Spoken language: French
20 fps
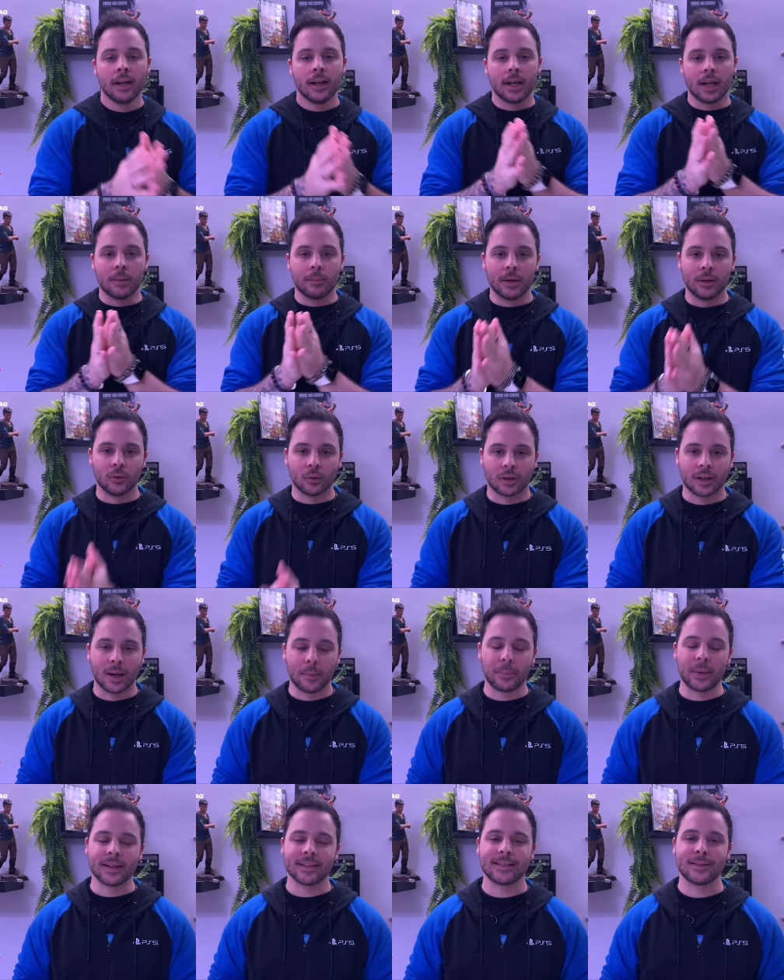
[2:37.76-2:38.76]
Et bien donc la
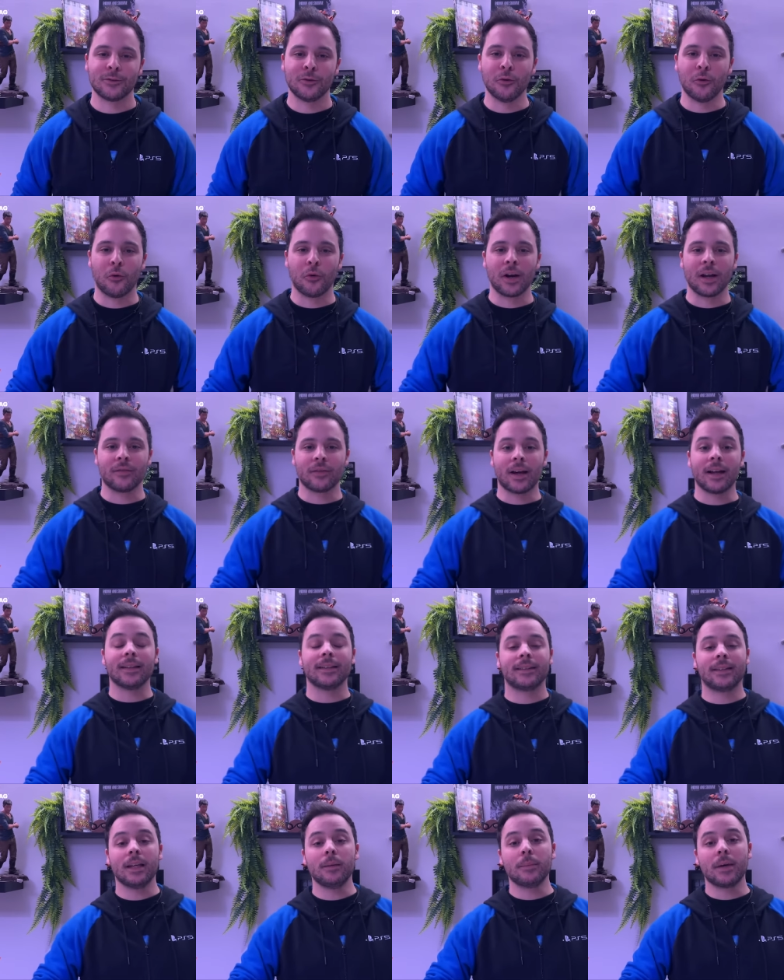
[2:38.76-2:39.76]
partie 2, on la fera
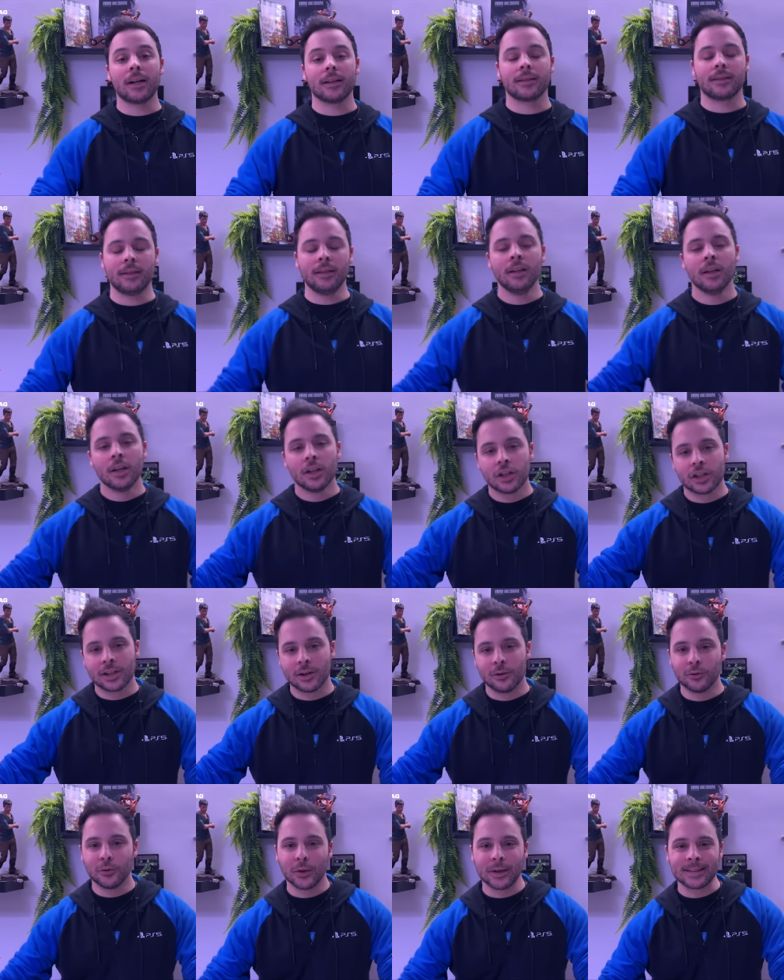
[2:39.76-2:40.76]
dès mardi. J'ai
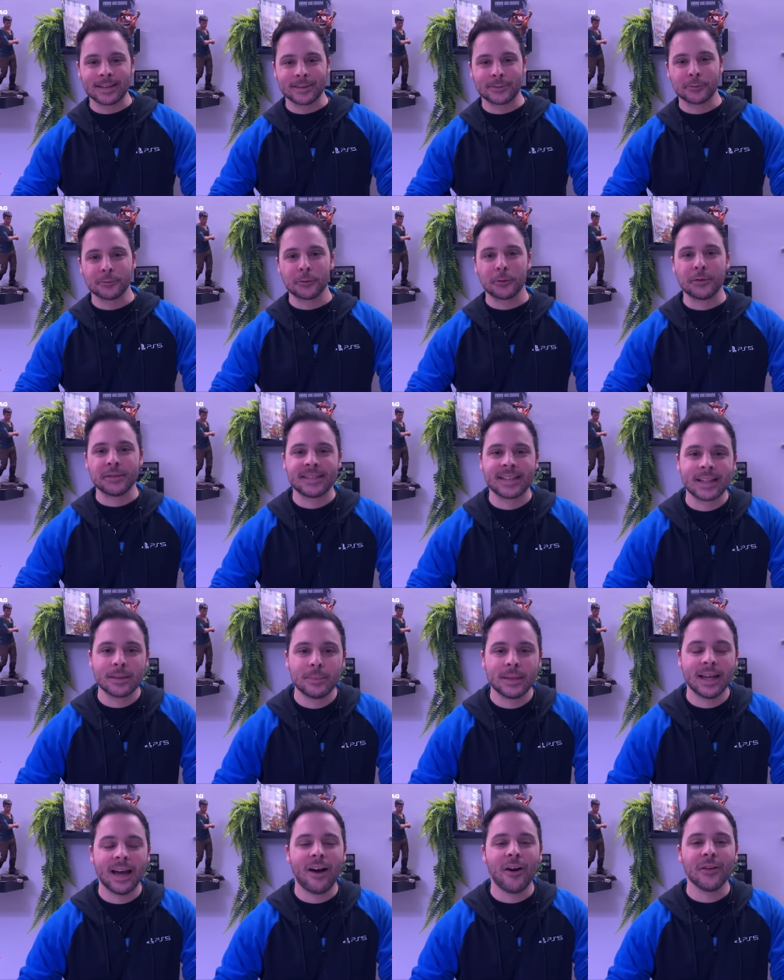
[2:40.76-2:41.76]
l'autorisation de le
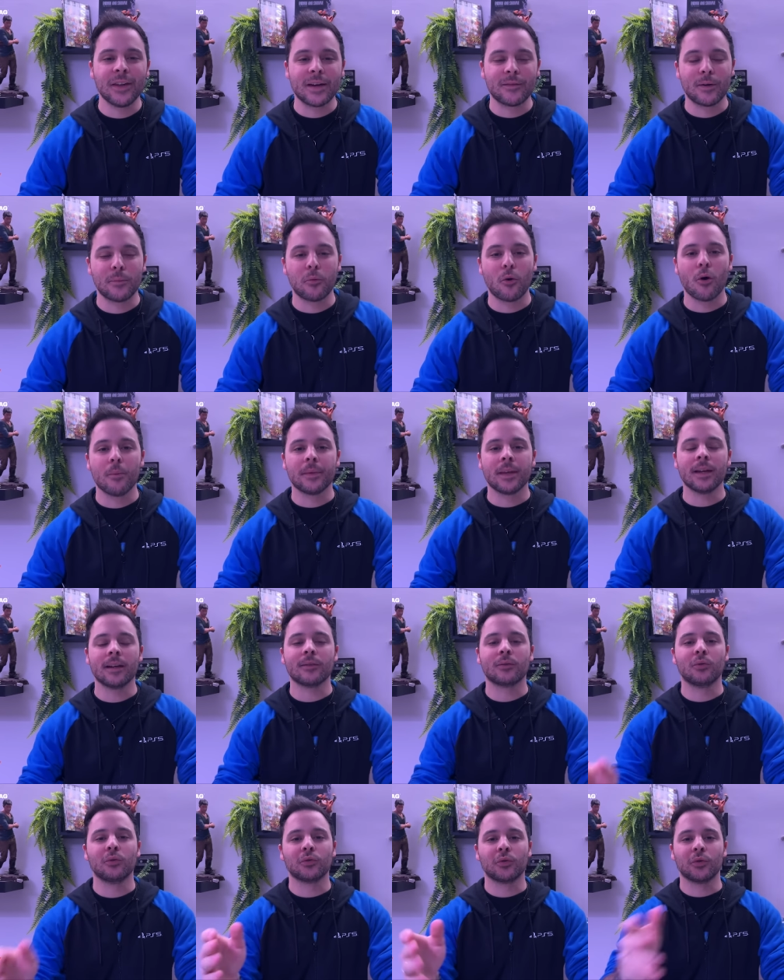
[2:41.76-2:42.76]
streamer en avant-première,
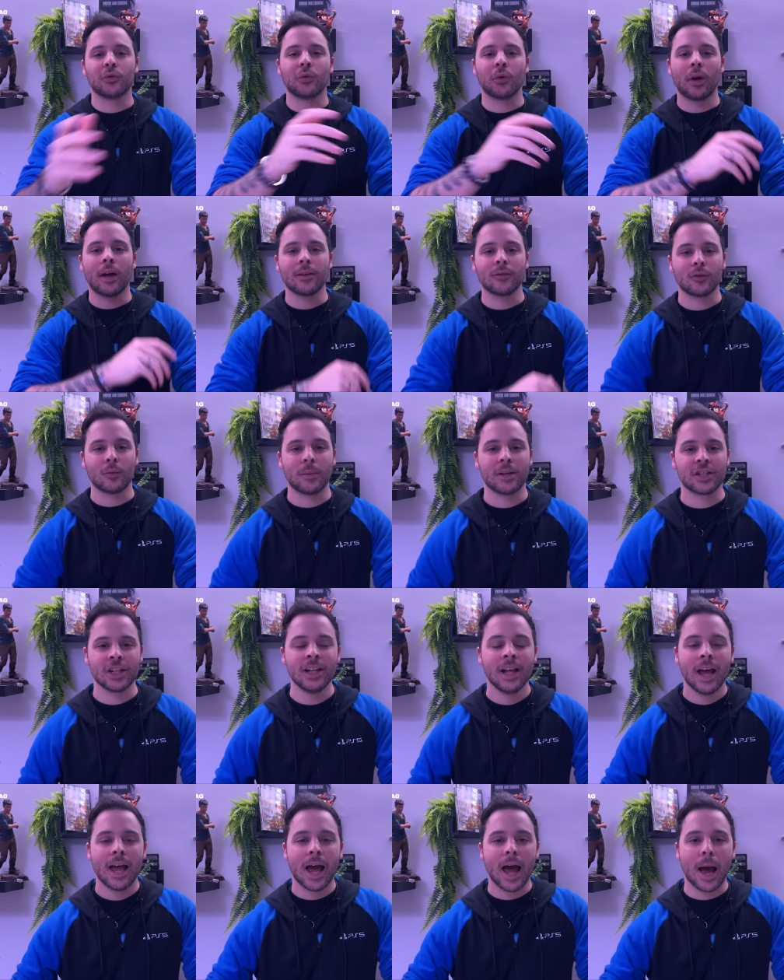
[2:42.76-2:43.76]
donc ce sera sur ma
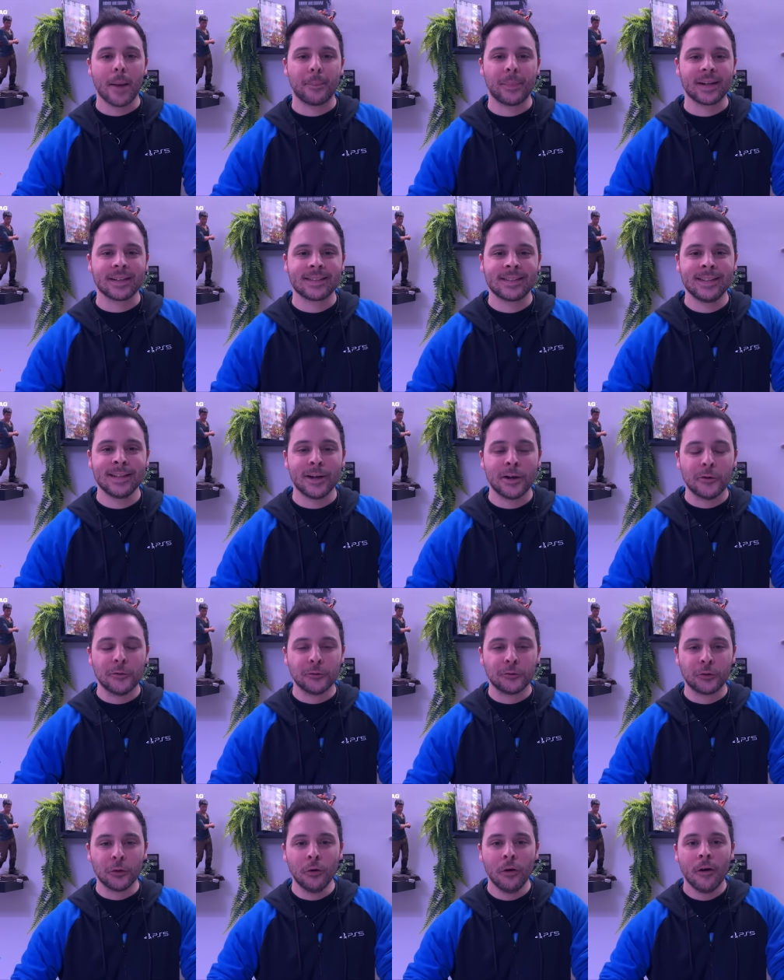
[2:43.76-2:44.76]
chaîne à partir
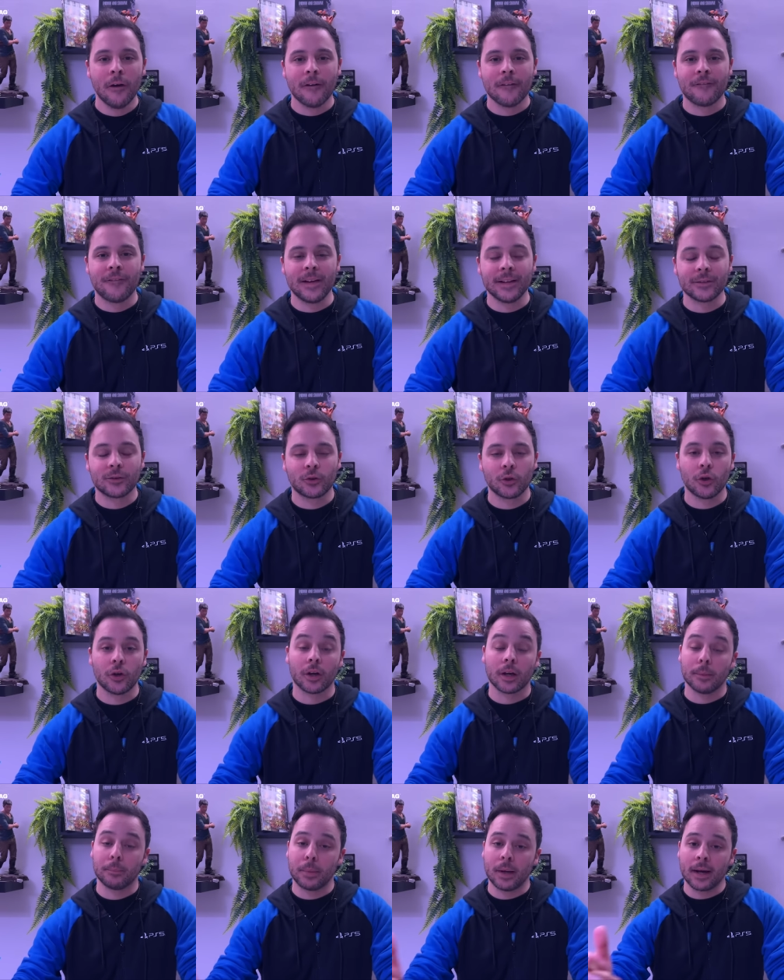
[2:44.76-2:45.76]
de
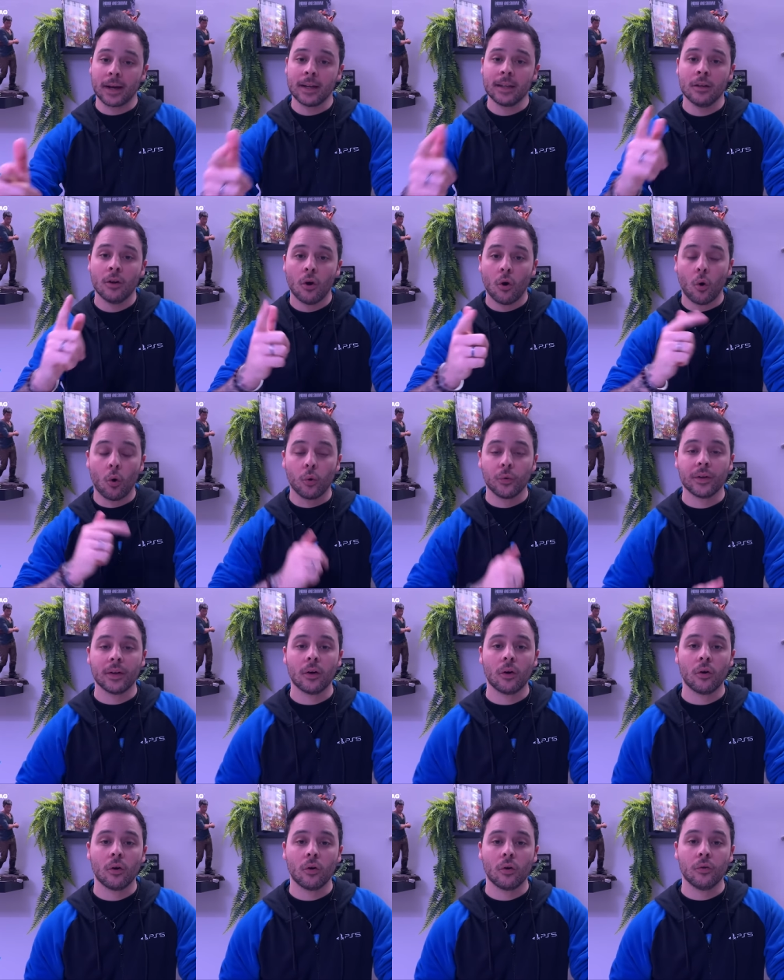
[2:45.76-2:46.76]
20h. Et pareil, on,
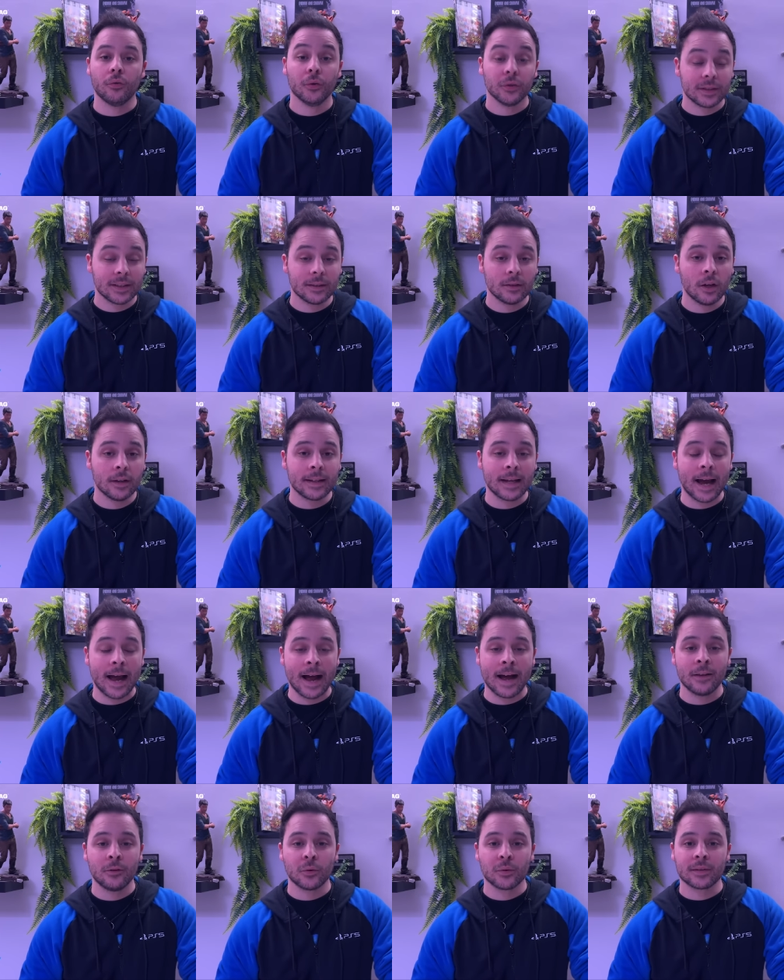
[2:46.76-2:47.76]
euh, Naughty Dog a
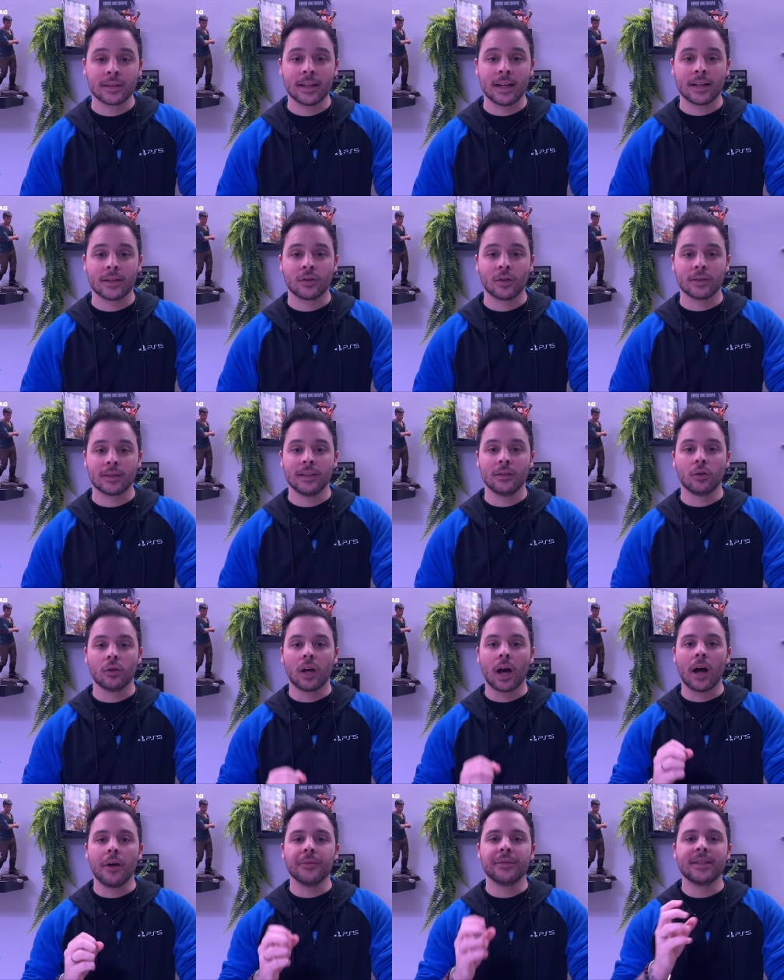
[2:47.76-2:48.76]
annoncé la sortie de
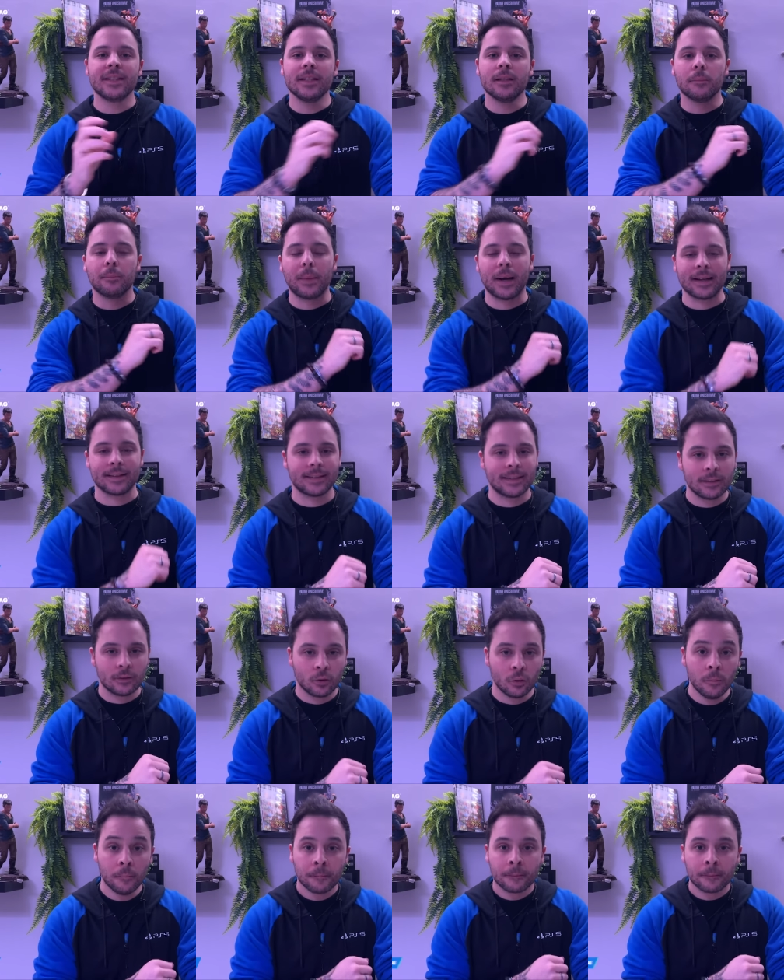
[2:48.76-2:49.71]
Grounded Partie 2,